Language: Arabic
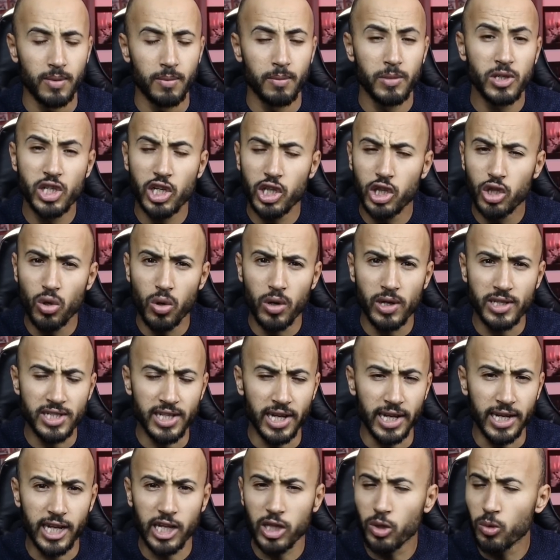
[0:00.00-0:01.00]
باش يدوها
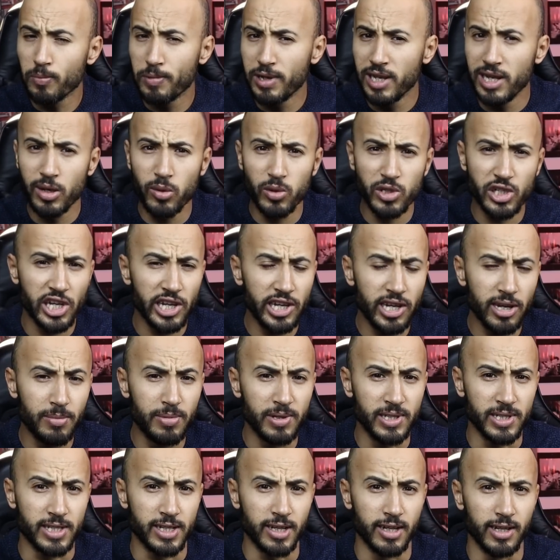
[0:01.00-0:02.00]
تاكدوا بلي واش هي
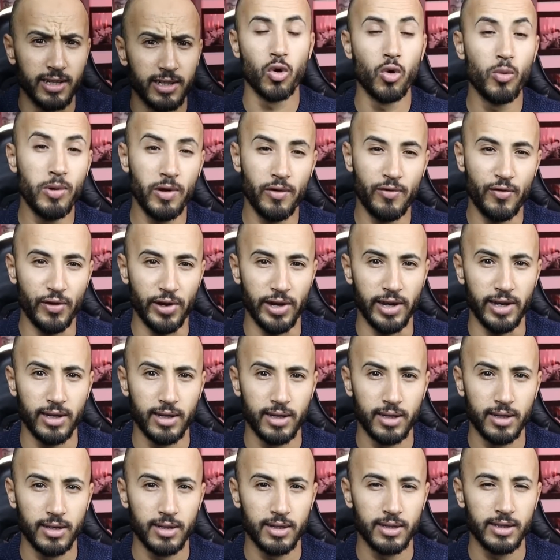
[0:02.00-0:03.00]
بنتها وبالفعل
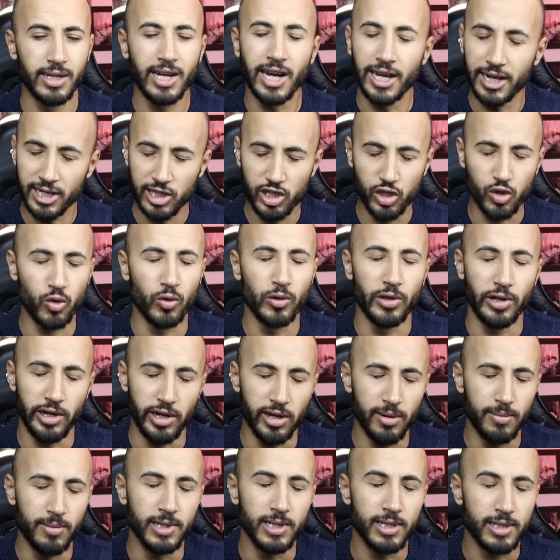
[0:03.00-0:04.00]
غادي تكون
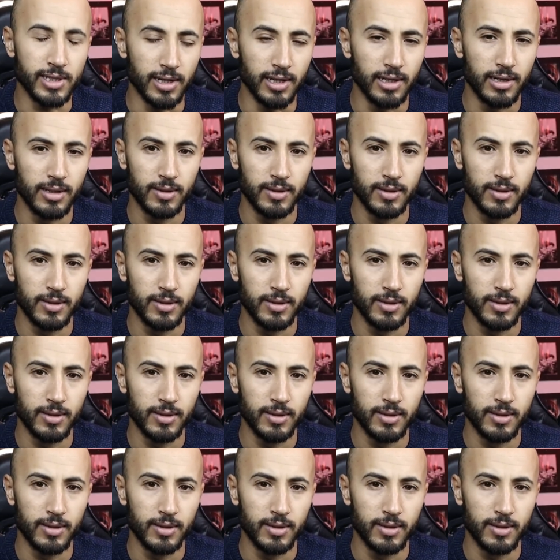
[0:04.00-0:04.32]
هي بنتها